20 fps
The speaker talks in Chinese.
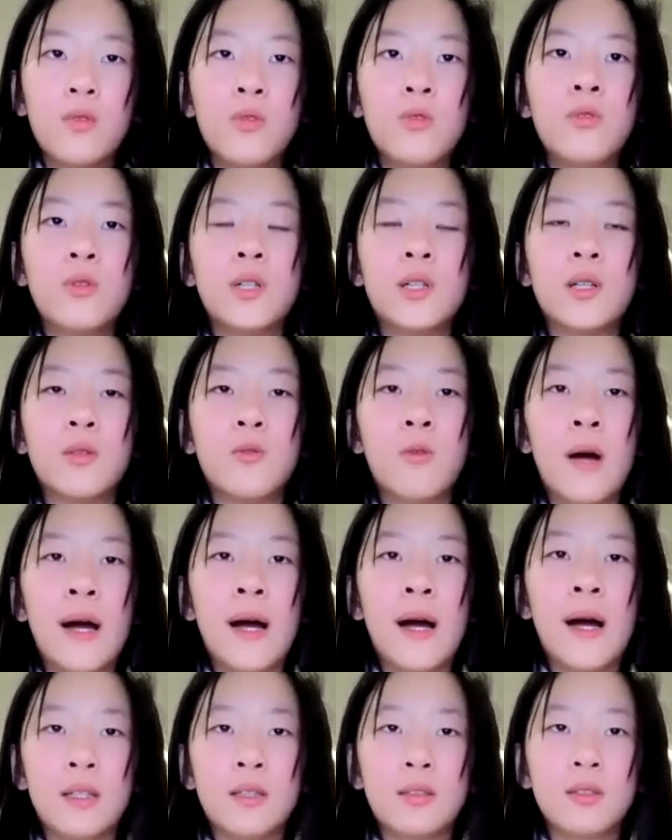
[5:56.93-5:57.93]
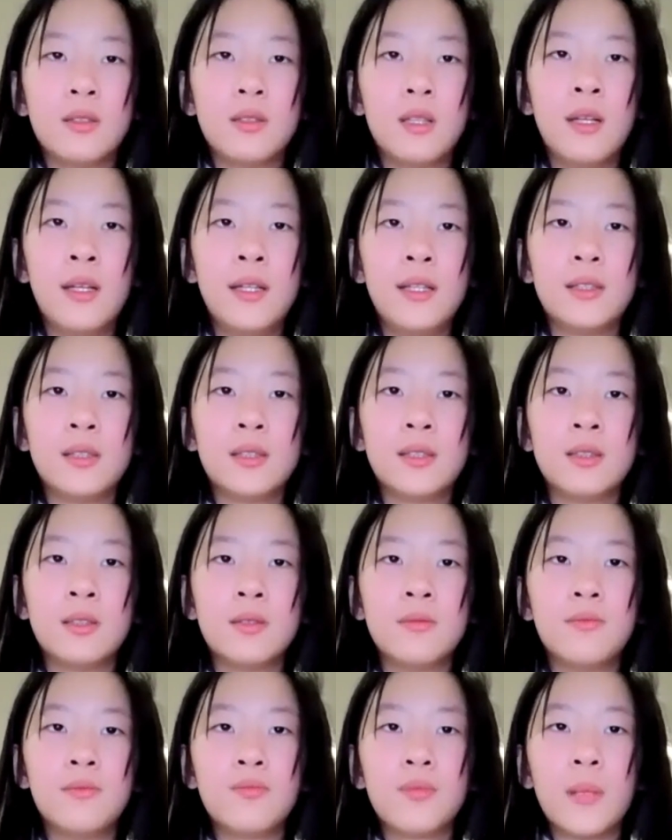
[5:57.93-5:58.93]
诺瓦利
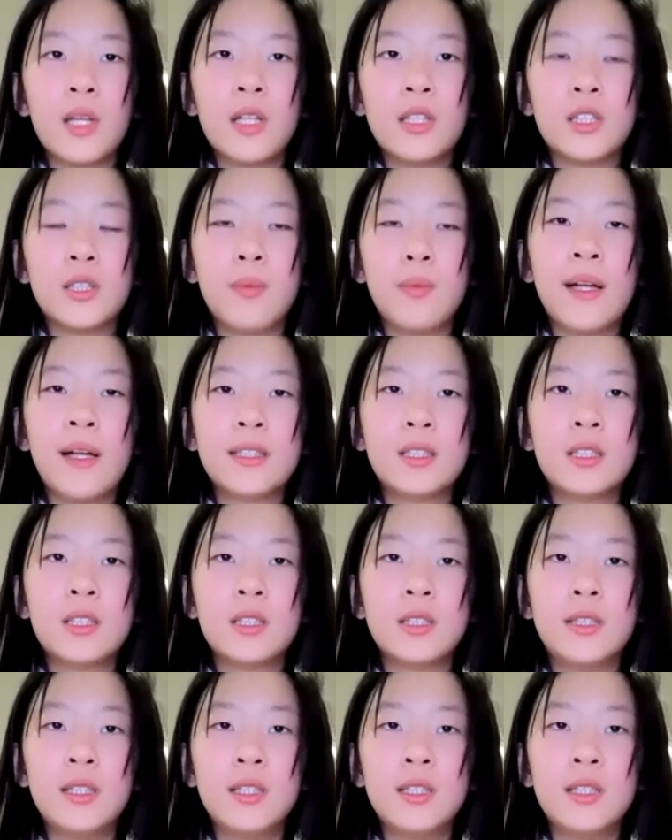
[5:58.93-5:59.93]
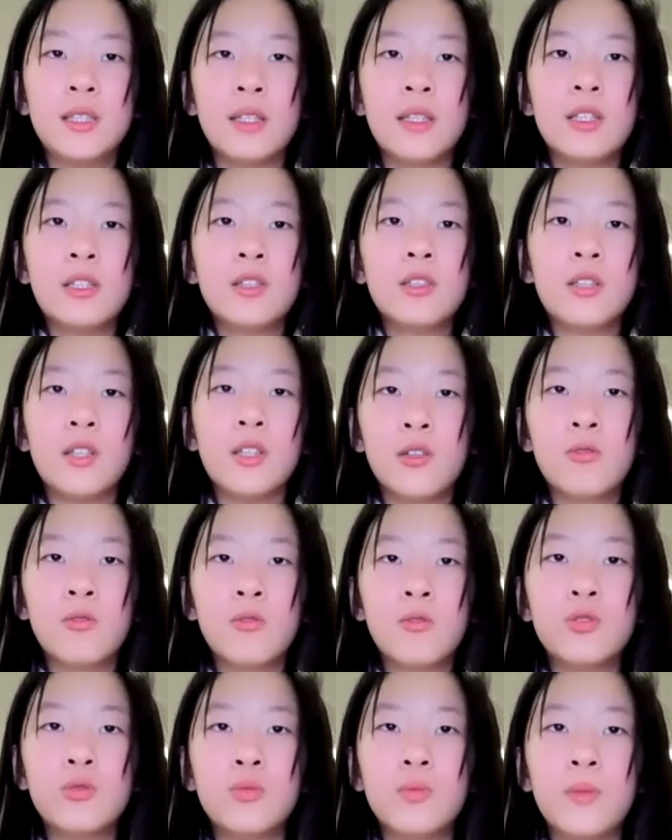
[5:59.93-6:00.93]
斯，十八世纪德
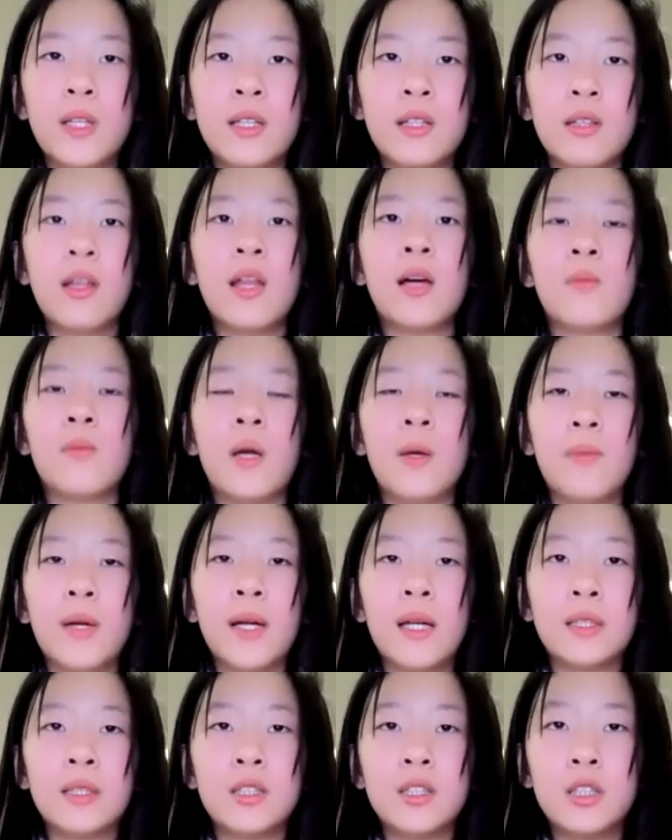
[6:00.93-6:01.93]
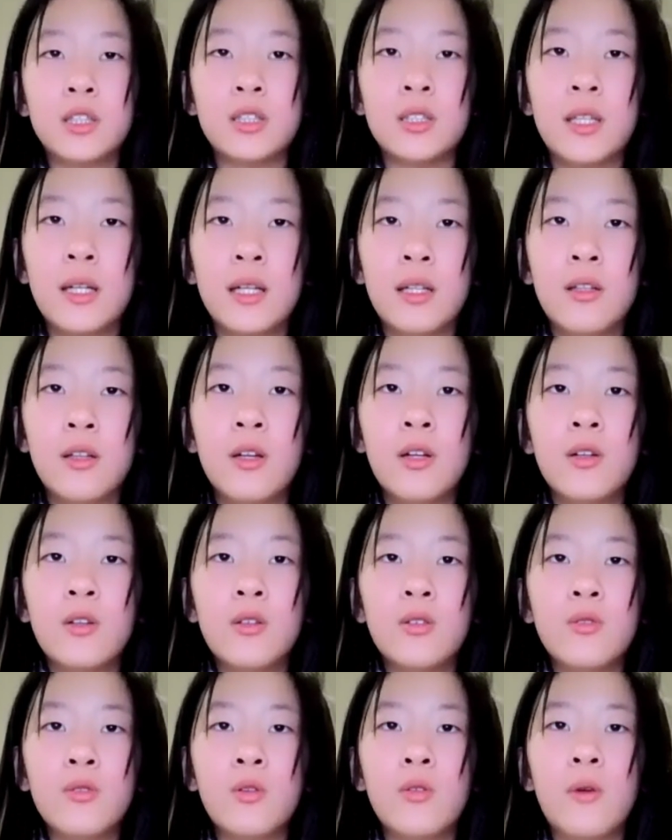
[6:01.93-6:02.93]
国著名浪漫派诗人。
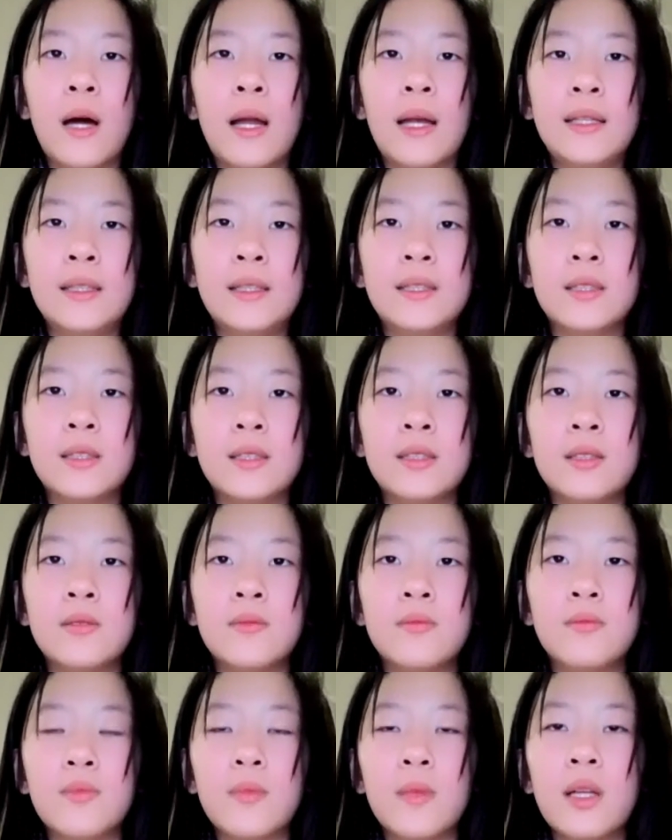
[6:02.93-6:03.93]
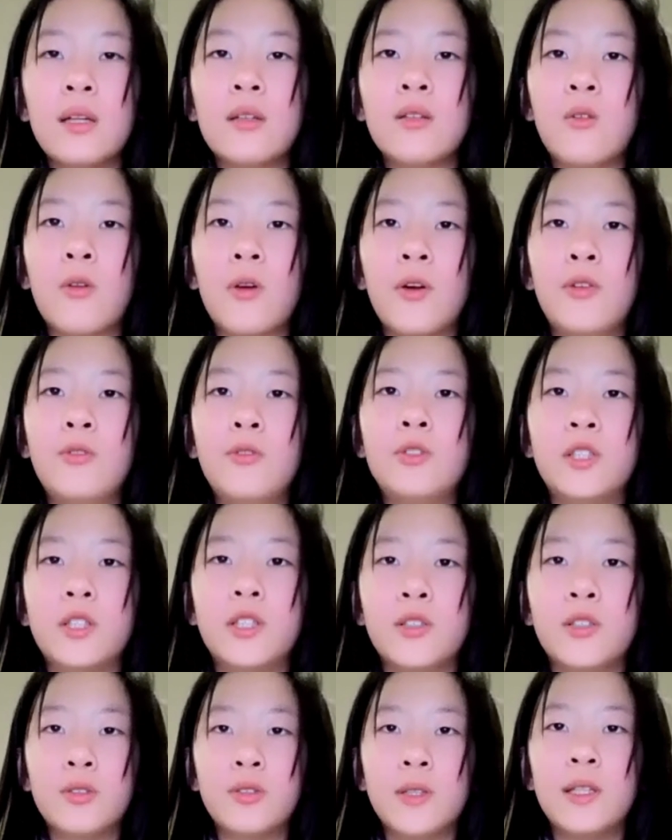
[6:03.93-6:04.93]
诺瓦利斯关于
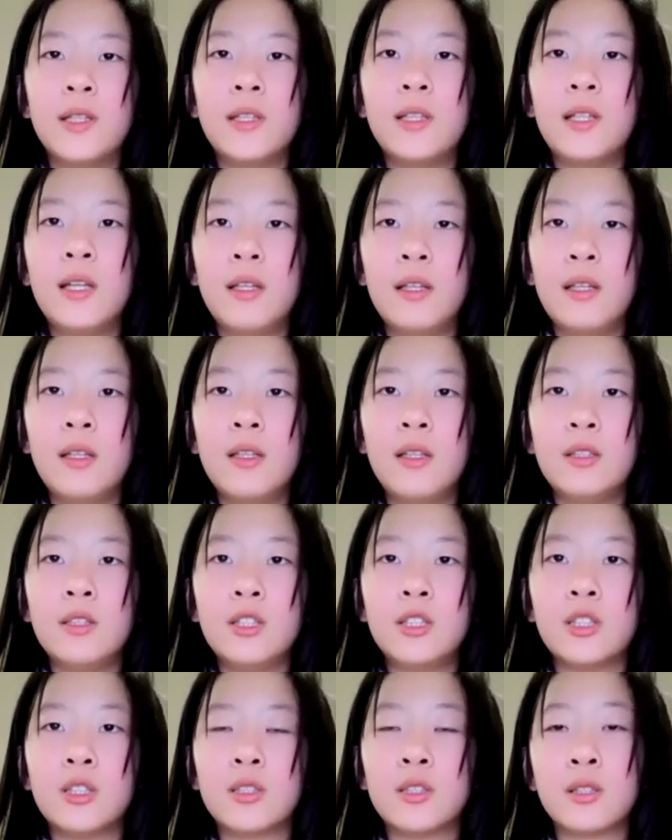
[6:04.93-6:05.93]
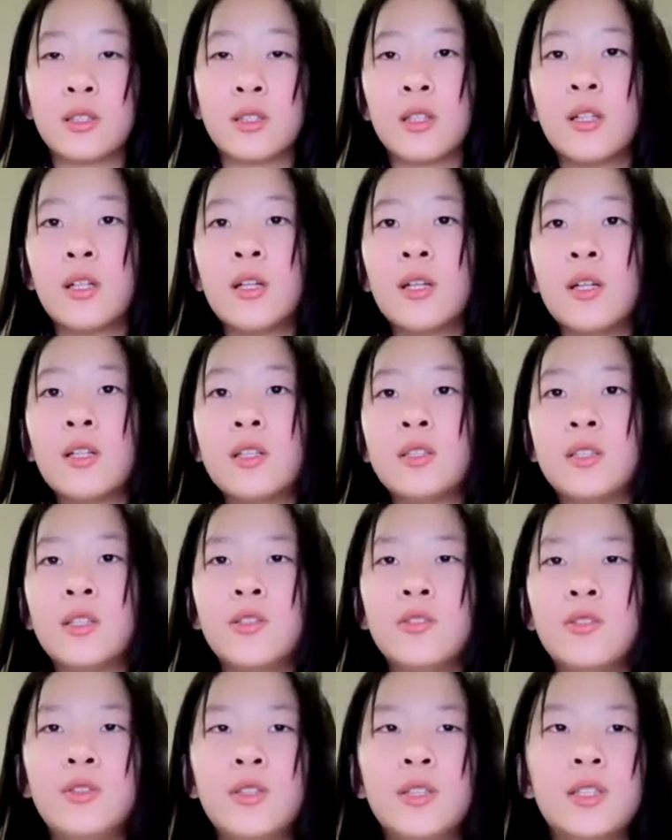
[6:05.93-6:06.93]
学的定义是：
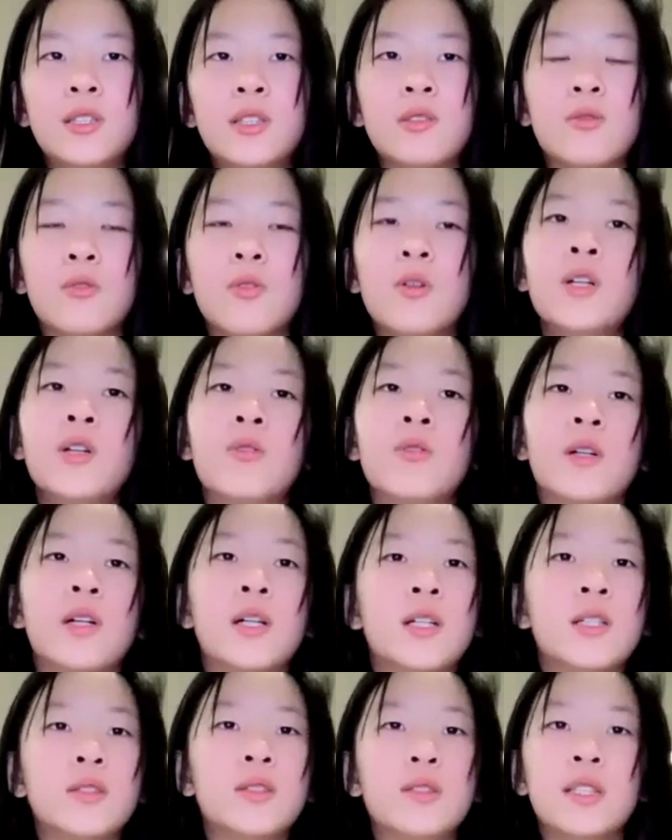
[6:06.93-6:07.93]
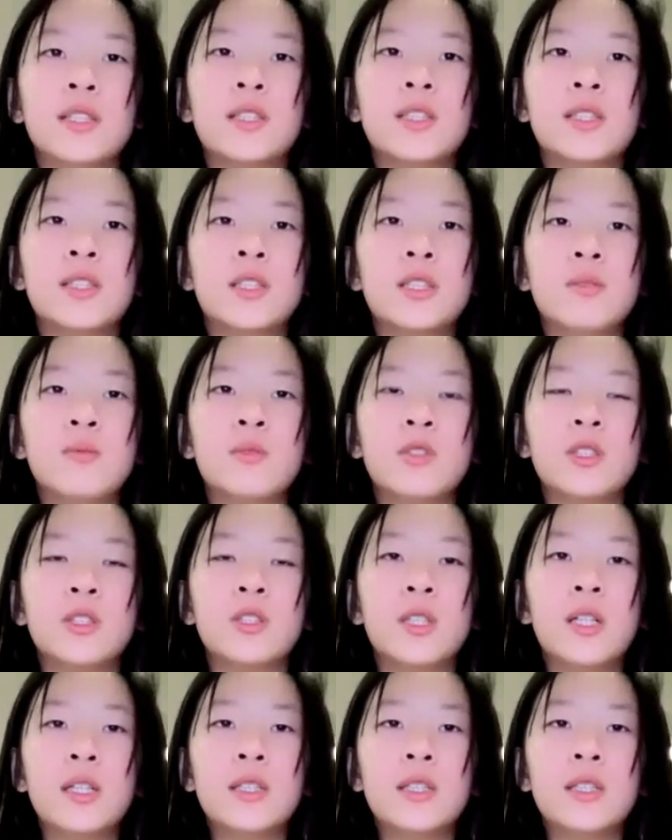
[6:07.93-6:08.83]
哲学是所有科学之母。